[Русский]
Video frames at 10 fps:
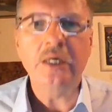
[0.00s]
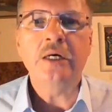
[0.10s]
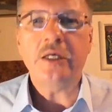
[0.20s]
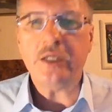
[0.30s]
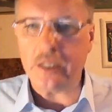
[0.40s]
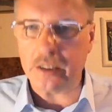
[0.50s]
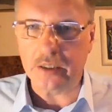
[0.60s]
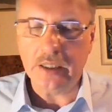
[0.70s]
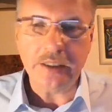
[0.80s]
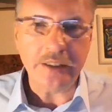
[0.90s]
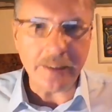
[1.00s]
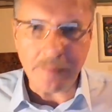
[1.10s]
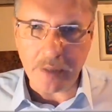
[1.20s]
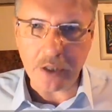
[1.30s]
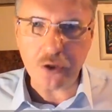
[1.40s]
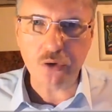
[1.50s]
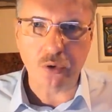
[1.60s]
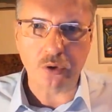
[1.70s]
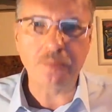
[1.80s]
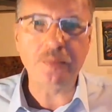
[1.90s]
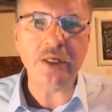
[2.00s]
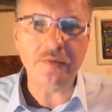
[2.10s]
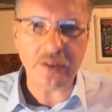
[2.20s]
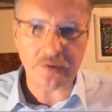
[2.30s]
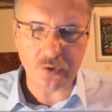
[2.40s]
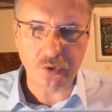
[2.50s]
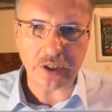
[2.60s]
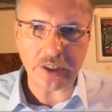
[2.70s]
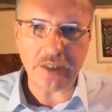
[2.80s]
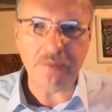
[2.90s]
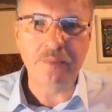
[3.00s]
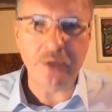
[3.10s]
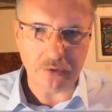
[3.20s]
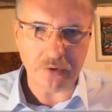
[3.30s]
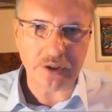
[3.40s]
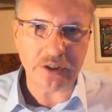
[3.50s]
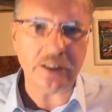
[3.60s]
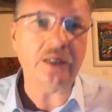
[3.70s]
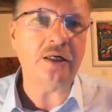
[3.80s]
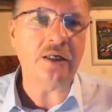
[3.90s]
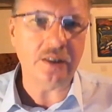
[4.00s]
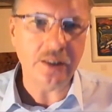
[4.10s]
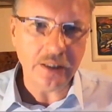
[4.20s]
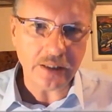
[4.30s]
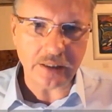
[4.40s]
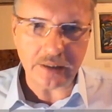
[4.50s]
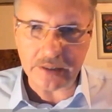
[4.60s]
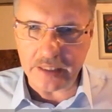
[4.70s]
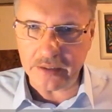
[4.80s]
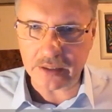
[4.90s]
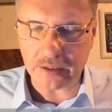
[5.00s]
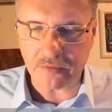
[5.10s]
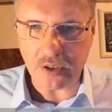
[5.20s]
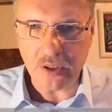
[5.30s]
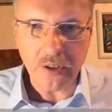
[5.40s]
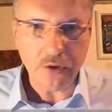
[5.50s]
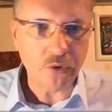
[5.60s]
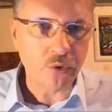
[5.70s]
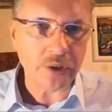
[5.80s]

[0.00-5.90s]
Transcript: и небольшой, но перевес все-таки был за э, Зеленского, то на